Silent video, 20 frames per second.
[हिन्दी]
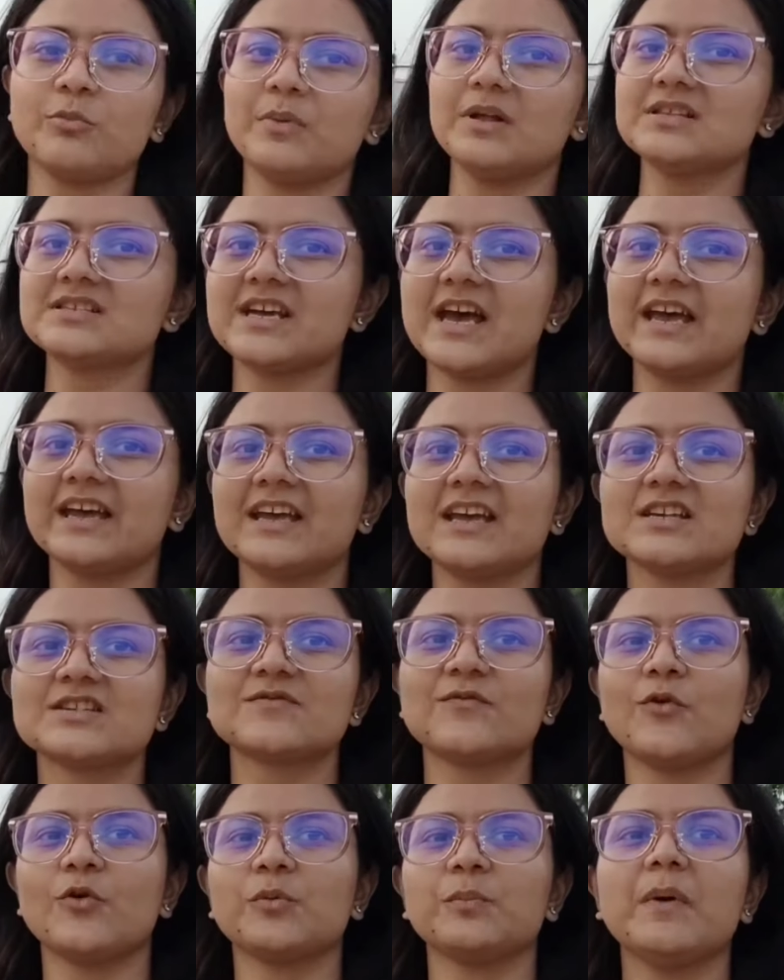को मिल जाएगी
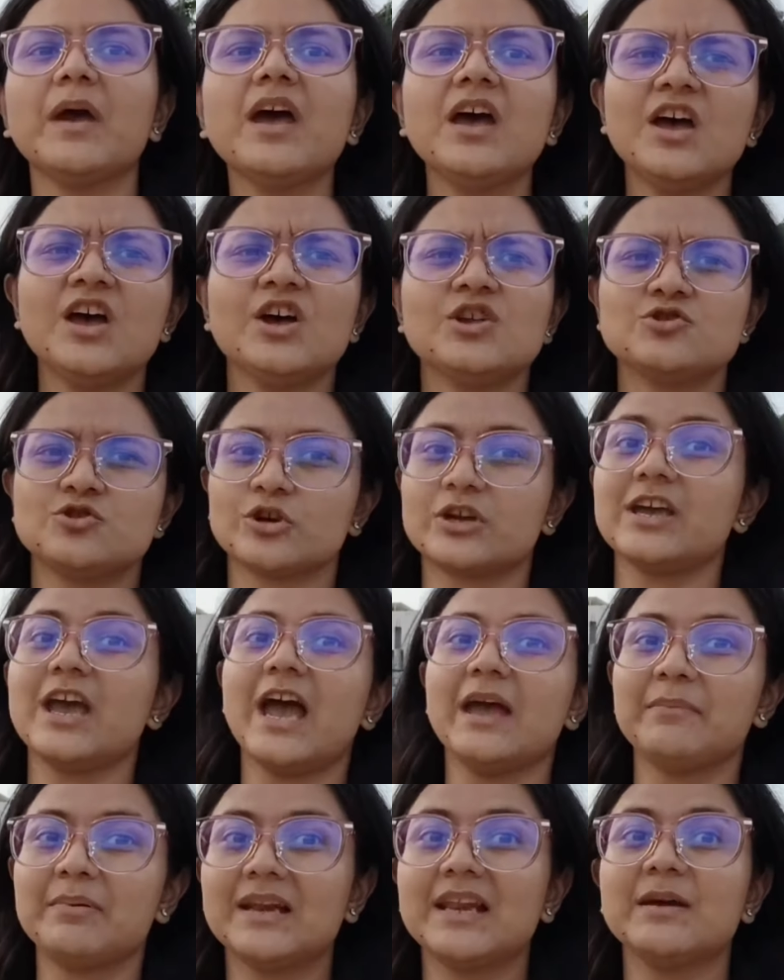इस फ़ोन में जो कि
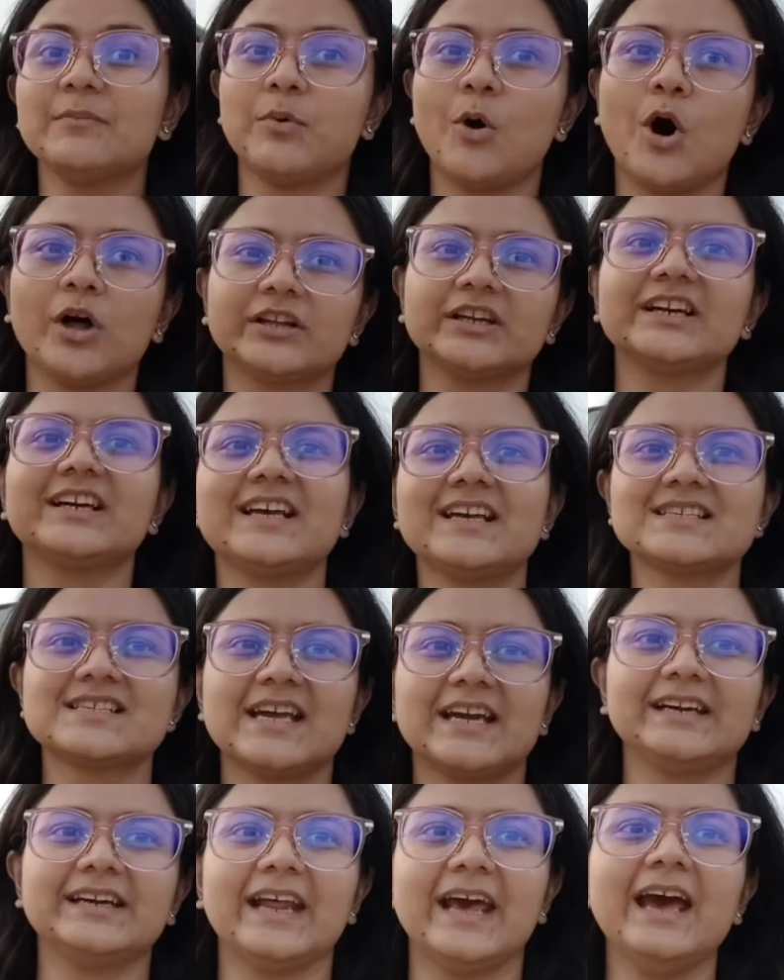आई बिलीव बहुत ही
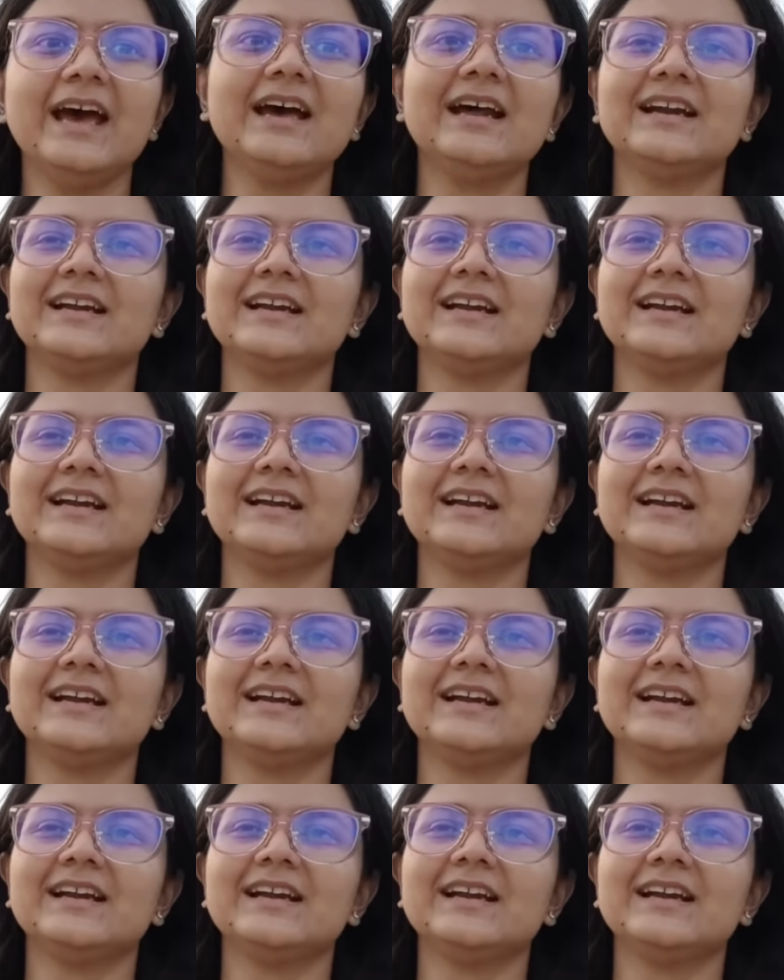डिसेंट है